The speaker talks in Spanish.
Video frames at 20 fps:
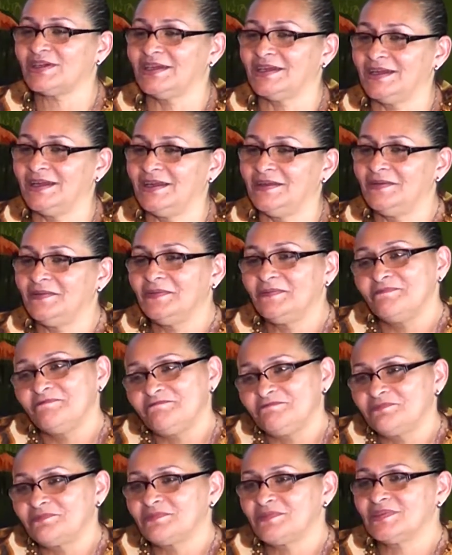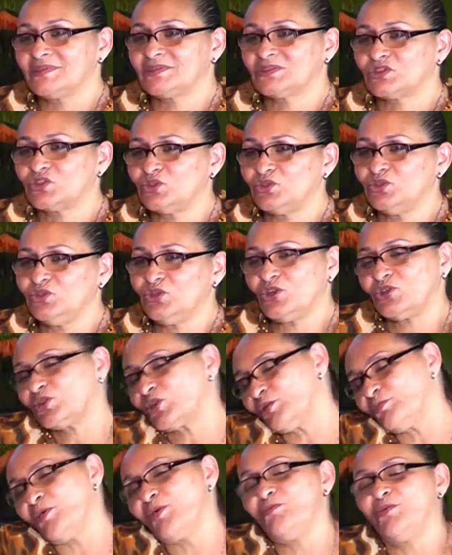que no
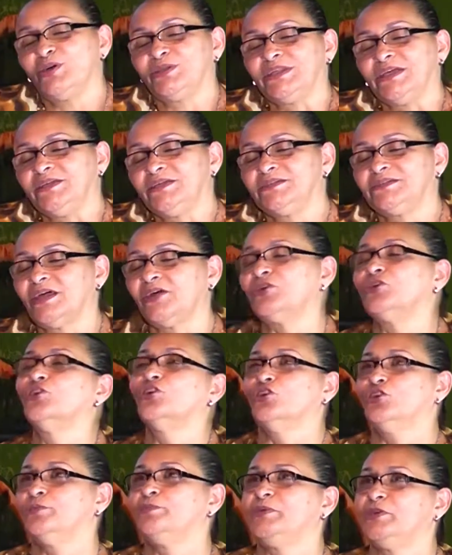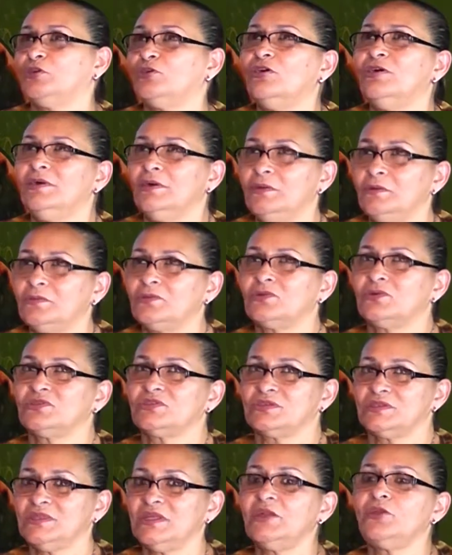somos monedita de oro, pero
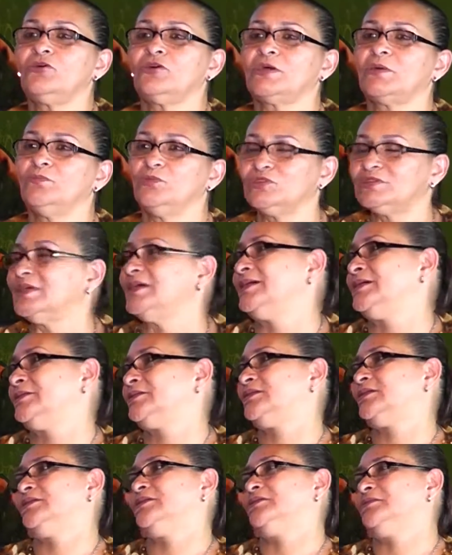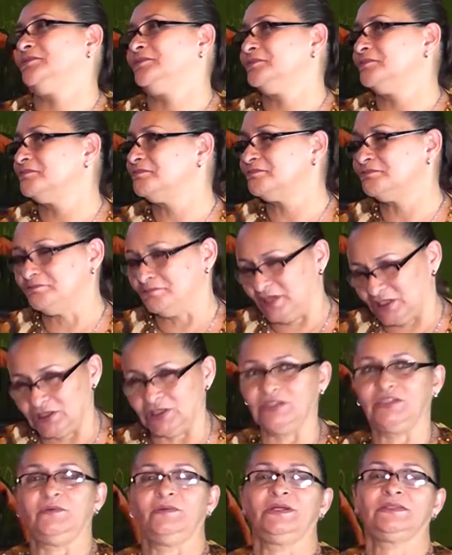considero que mucha gente me
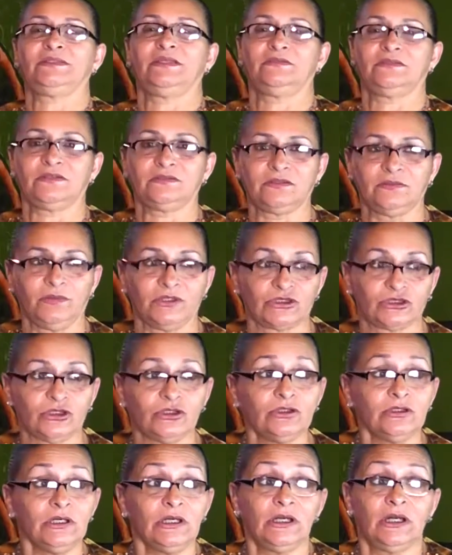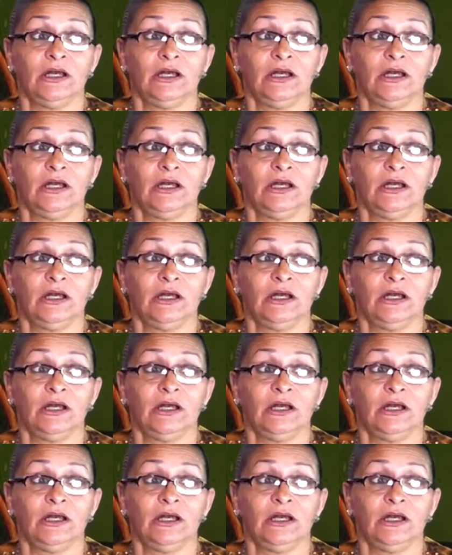tiene bastante estimación,